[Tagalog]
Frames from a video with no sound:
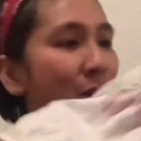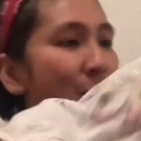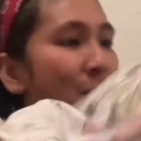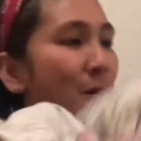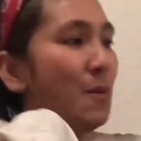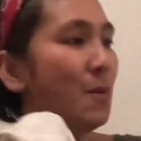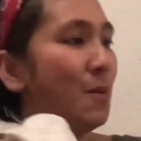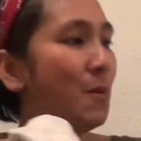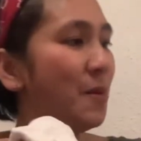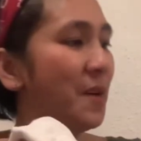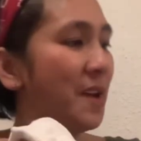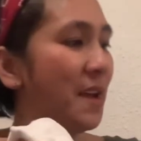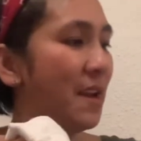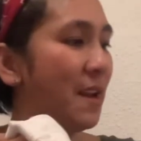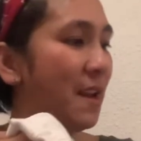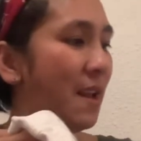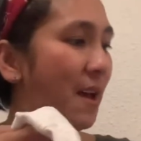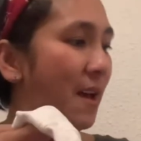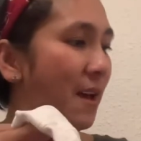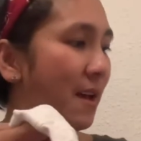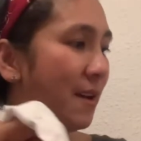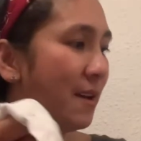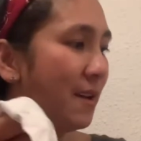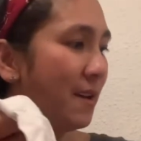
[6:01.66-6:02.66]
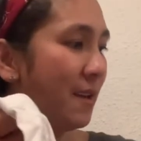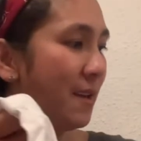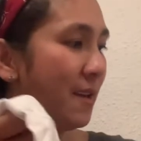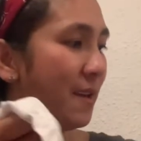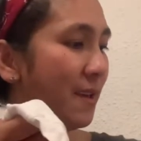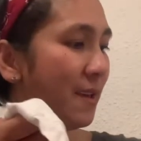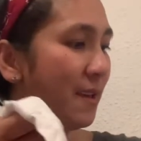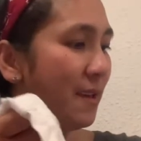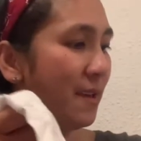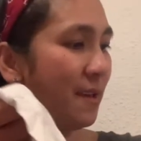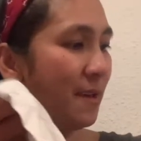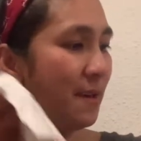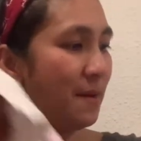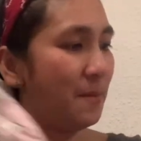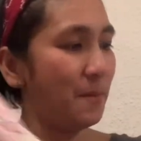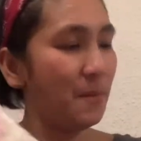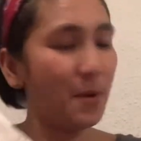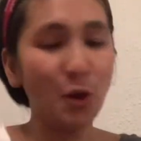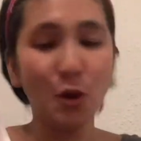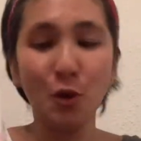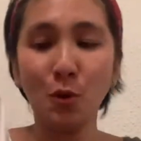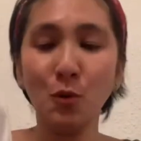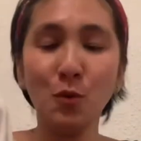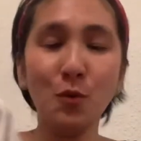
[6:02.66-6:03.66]
Okay lang.
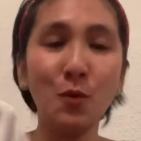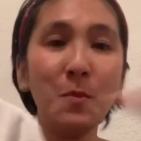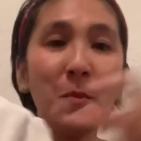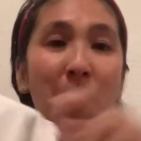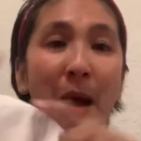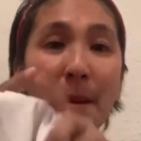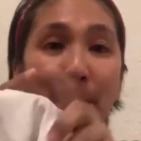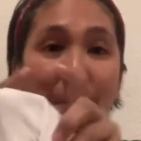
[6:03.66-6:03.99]
Medyo luma,